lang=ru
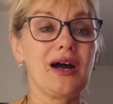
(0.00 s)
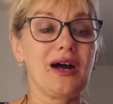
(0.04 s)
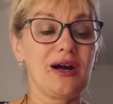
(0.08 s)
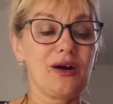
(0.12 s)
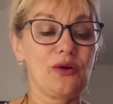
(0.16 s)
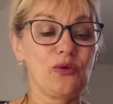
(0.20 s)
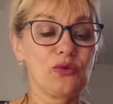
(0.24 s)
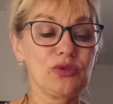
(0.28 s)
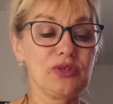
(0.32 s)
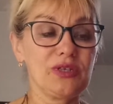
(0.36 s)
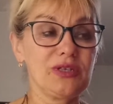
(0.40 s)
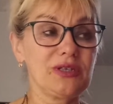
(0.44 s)

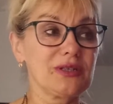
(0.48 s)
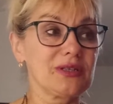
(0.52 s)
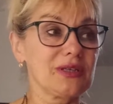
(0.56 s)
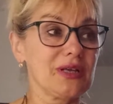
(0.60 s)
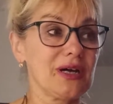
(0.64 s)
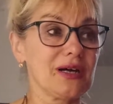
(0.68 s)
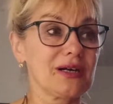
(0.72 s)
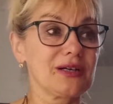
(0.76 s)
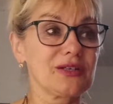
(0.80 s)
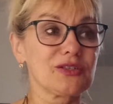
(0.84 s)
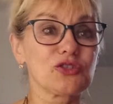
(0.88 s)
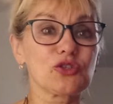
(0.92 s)
А у них
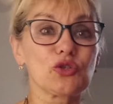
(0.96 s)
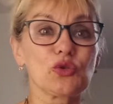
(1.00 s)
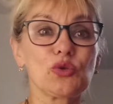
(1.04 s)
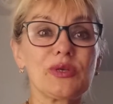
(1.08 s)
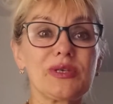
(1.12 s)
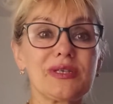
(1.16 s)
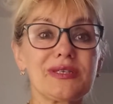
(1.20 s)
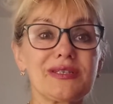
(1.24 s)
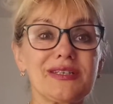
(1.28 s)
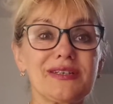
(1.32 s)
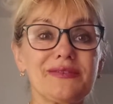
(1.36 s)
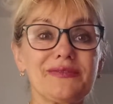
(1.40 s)
так, что
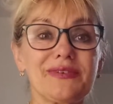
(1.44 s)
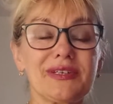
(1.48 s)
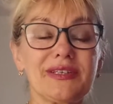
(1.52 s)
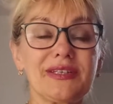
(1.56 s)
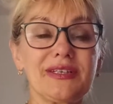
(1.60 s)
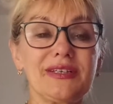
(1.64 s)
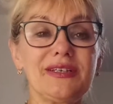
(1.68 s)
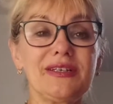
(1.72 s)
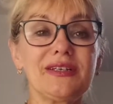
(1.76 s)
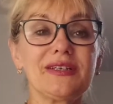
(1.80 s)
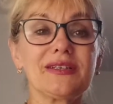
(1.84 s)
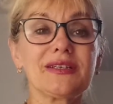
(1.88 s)
если
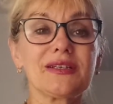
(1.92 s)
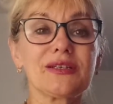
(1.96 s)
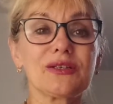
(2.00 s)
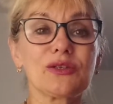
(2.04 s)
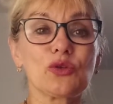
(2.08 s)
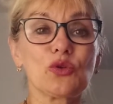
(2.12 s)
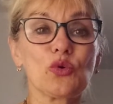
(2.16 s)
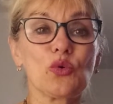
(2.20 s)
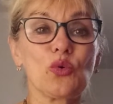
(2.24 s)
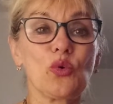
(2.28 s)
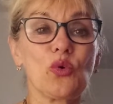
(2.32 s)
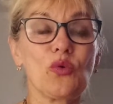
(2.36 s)
воды нет,
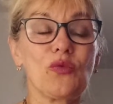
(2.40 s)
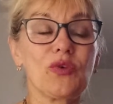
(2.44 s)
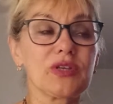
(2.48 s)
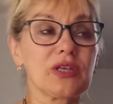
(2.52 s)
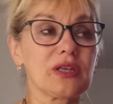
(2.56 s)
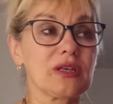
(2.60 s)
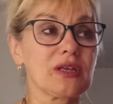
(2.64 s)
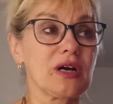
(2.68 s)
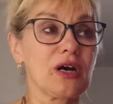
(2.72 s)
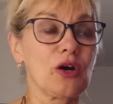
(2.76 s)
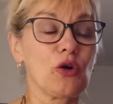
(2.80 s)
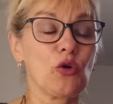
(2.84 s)
то
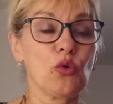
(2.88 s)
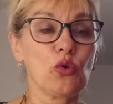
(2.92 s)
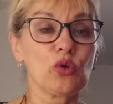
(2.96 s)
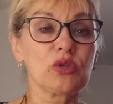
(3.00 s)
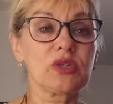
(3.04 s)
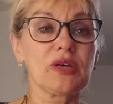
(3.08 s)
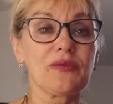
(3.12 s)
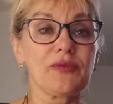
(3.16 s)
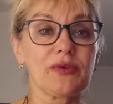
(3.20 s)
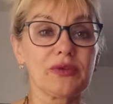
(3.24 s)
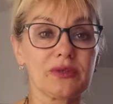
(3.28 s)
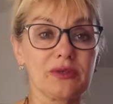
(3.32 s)
вот эта
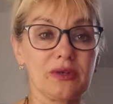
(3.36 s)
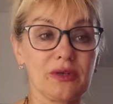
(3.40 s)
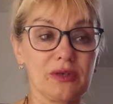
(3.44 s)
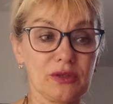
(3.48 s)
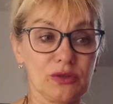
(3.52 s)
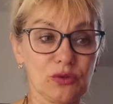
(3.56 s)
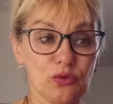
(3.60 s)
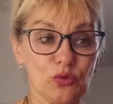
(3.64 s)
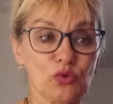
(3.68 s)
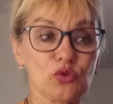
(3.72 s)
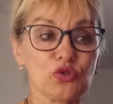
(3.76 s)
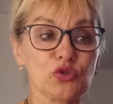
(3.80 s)
охота, вот
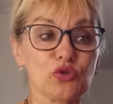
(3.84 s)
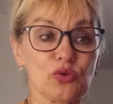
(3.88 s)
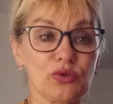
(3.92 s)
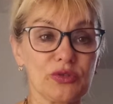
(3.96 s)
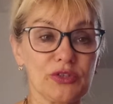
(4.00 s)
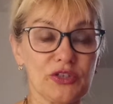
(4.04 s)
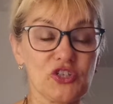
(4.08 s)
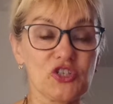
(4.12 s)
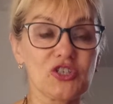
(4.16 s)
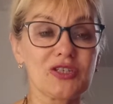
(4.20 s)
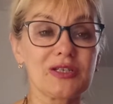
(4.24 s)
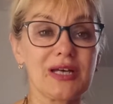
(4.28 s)
то, что
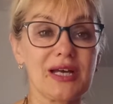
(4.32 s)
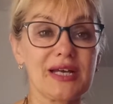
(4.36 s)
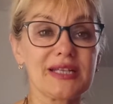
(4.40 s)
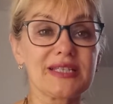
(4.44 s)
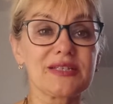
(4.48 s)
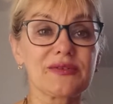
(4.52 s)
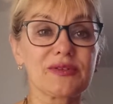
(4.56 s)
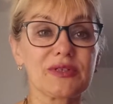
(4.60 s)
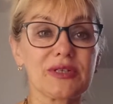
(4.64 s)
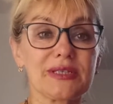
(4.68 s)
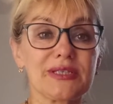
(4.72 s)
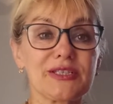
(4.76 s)

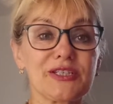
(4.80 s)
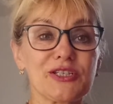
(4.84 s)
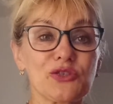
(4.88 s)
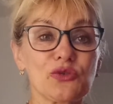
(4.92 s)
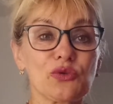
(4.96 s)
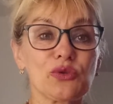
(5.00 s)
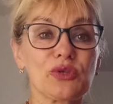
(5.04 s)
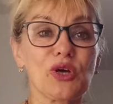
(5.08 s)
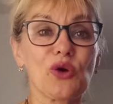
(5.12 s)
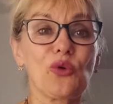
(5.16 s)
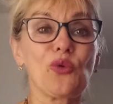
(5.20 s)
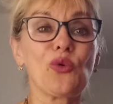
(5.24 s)
начинается этот
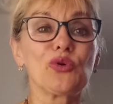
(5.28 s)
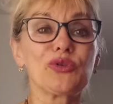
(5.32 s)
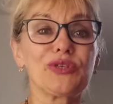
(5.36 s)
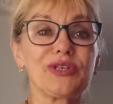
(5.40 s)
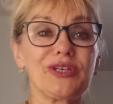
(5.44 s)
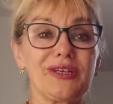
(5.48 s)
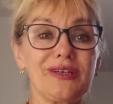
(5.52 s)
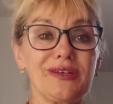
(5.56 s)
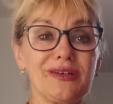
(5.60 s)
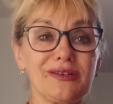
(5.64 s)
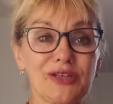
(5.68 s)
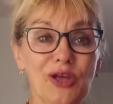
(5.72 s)
сезон
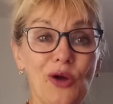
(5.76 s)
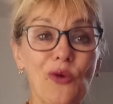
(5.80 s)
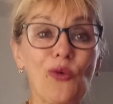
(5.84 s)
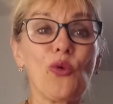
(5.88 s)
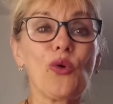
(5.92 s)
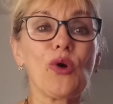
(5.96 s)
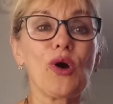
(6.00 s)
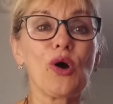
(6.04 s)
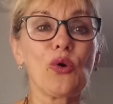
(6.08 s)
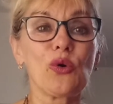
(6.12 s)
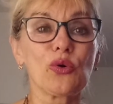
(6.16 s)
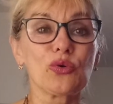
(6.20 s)
охоты, и
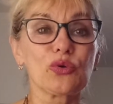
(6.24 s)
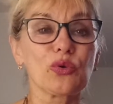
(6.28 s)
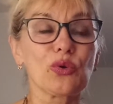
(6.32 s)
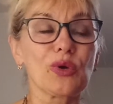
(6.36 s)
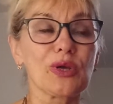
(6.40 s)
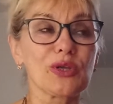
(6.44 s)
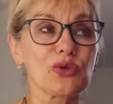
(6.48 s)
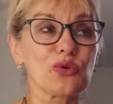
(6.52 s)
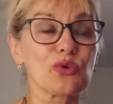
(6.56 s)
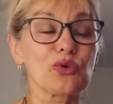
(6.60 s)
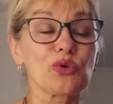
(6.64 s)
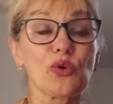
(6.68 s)
такую охоту,
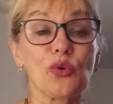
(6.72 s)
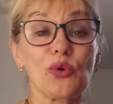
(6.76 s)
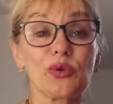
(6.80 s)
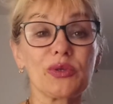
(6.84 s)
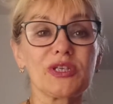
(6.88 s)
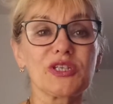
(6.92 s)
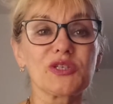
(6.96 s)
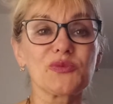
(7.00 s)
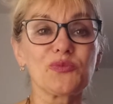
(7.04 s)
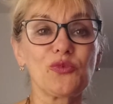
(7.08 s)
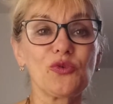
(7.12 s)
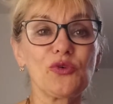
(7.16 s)
которую
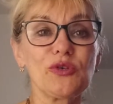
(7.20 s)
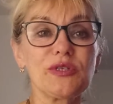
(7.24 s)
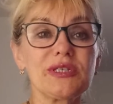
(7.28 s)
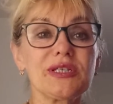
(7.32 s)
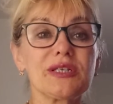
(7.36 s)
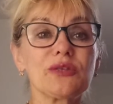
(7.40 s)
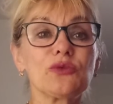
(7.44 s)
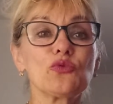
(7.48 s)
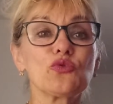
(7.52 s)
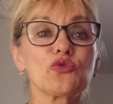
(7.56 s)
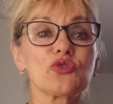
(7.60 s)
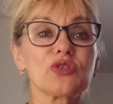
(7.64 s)
он
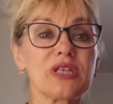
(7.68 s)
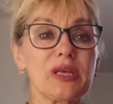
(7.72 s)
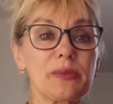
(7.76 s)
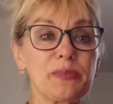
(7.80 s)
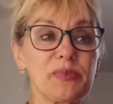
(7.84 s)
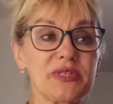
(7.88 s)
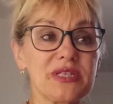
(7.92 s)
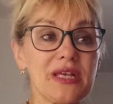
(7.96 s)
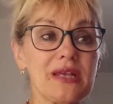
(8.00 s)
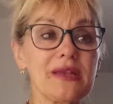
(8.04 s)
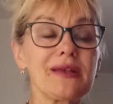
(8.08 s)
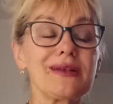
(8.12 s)
использует, нужно
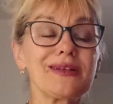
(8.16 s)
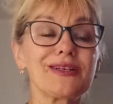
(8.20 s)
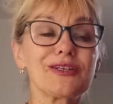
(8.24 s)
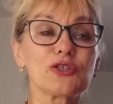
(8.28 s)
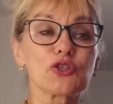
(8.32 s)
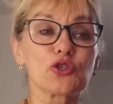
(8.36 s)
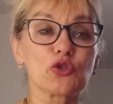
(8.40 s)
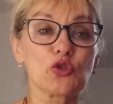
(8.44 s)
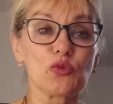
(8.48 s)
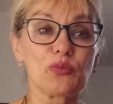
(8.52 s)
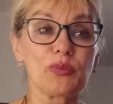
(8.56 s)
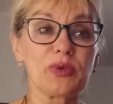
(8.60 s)

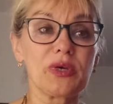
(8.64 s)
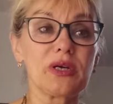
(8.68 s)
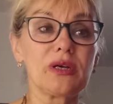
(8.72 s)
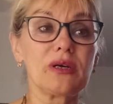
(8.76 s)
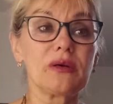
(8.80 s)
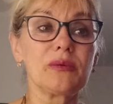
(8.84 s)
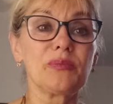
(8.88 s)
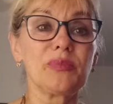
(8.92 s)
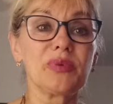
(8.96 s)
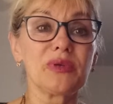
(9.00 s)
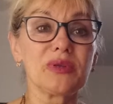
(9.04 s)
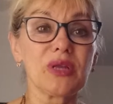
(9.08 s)
обязательно,
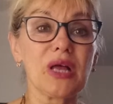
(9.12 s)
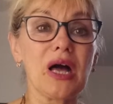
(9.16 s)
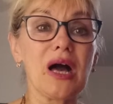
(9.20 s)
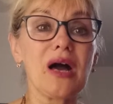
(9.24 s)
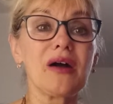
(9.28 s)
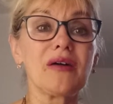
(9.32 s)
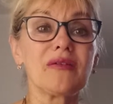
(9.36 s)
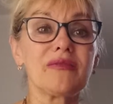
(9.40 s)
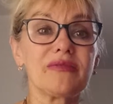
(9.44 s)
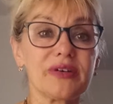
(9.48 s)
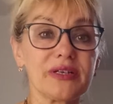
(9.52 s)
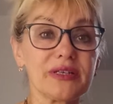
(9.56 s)
чтобы
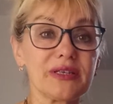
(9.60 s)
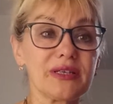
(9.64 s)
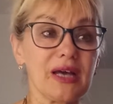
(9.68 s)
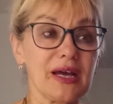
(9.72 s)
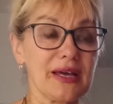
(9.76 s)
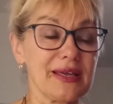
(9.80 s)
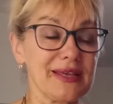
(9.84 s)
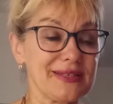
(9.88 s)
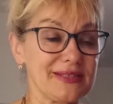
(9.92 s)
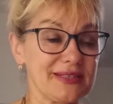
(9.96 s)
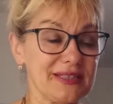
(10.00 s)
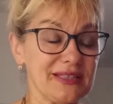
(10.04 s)
была
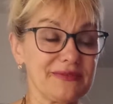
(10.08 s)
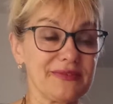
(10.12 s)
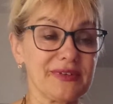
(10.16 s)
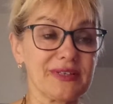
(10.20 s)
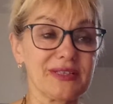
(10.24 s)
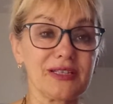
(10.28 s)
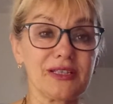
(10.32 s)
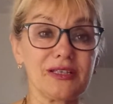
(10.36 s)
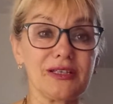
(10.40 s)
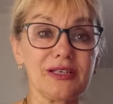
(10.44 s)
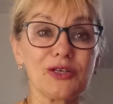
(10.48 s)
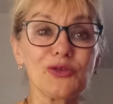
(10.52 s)
вода. Если
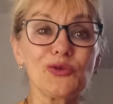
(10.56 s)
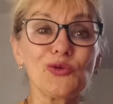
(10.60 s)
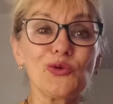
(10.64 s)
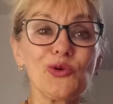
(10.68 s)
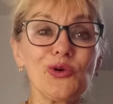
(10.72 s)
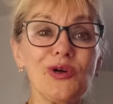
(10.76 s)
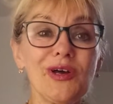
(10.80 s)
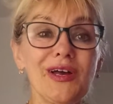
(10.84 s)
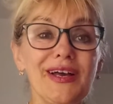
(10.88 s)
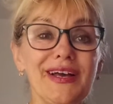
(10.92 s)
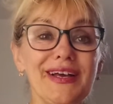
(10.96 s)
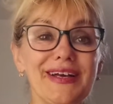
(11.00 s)
воды
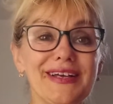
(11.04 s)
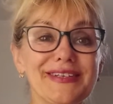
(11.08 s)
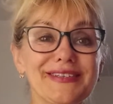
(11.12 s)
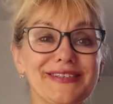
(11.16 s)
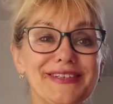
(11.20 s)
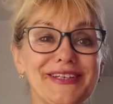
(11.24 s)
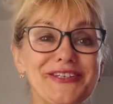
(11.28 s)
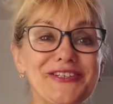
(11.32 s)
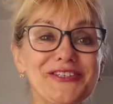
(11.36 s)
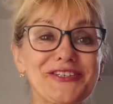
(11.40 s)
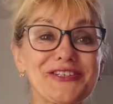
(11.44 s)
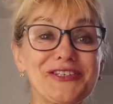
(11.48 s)
нету,
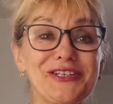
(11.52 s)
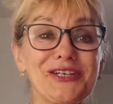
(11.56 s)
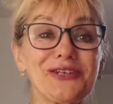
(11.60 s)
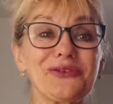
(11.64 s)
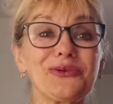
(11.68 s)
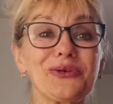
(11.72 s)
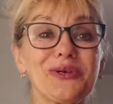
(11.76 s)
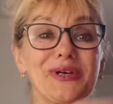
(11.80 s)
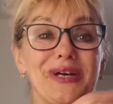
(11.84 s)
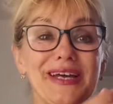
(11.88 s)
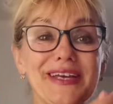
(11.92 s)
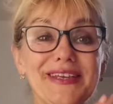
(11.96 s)
значит
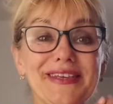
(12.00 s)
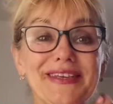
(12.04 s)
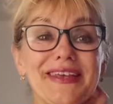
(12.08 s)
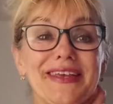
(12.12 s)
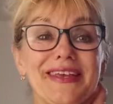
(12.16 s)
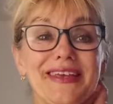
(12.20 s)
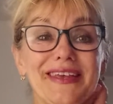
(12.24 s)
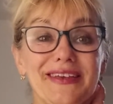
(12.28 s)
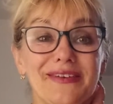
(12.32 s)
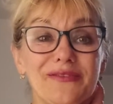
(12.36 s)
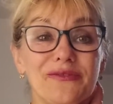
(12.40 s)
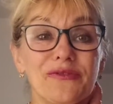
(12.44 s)
нет это,
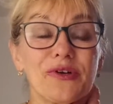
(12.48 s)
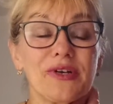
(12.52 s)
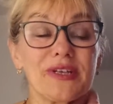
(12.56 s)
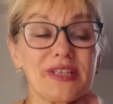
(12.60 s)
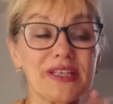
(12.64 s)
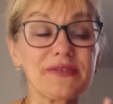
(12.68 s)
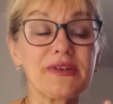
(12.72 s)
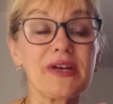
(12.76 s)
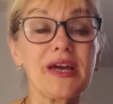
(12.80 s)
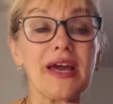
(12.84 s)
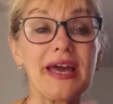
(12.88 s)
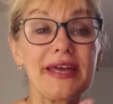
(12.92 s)

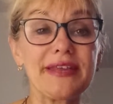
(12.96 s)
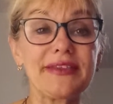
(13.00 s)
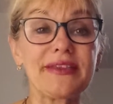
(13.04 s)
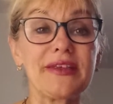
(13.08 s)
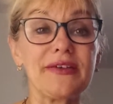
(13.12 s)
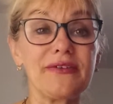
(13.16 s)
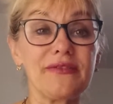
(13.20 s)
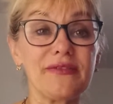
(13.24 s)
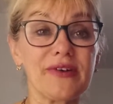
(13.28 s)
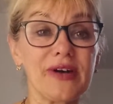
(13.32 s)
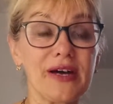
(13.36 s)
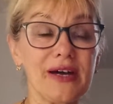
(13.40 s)

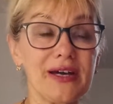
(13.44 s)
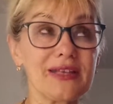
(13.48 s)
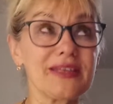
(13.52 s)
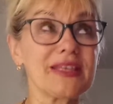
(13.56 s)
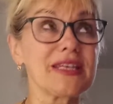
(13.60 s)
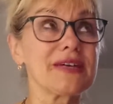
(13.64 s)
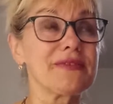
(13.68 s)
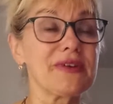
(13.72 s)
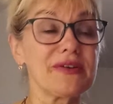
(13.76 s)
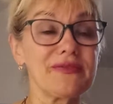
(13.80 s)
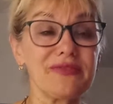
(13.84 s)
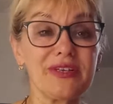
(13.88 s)
этого,
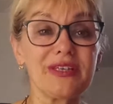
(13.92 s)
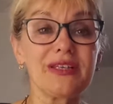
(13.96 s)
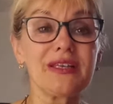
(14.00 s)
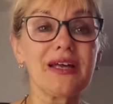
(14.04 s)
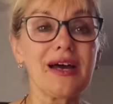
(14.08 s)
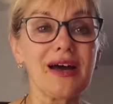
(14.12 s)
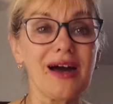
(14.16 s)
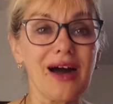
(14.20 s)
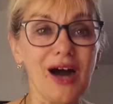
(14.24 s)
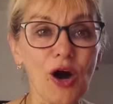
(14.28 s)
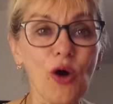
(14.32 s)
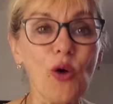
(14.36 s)
этого
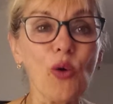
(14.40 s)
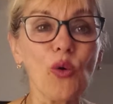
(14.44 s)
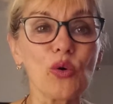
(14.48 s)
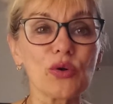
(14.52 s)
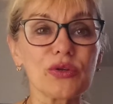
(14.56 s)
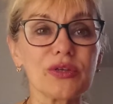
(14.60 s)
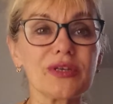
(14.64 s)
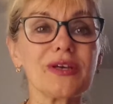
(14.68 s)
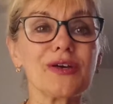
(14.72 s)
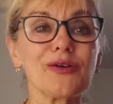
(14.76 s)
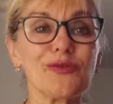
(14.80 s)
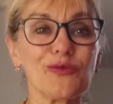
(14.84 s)
вида
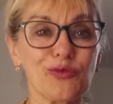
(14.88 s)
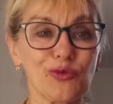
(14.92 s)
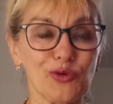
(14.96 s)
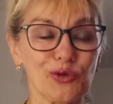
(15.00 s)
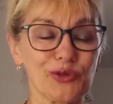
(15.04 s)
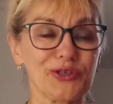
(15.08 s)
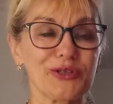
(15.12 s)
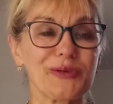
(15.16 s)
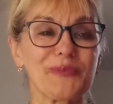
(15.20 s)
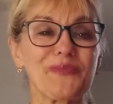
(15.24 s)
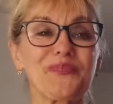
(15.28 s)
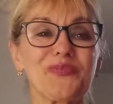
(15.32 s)
охоты.
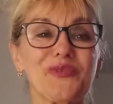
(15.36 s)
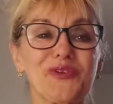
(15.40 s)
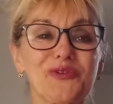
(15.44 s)
Вот.